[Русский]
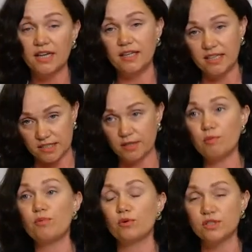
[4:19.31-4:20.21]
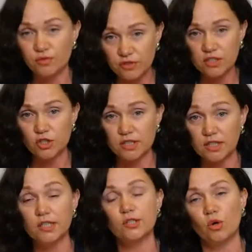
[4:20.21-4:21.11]
И если вы просто
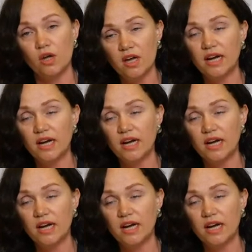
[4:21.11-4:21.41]
физическое лицо,